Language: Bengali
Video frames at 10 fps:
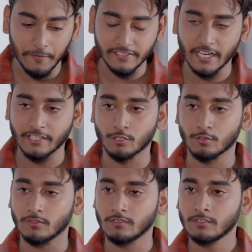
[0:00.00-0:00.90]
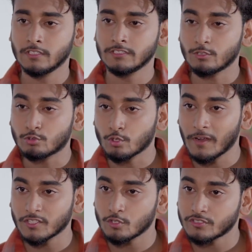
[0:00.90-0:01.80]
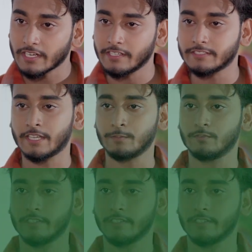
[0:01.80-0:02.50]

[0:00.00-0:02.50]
ফ্রি চাকরি করবো তা তোমার জন্য চাকরিটা ছাড়বো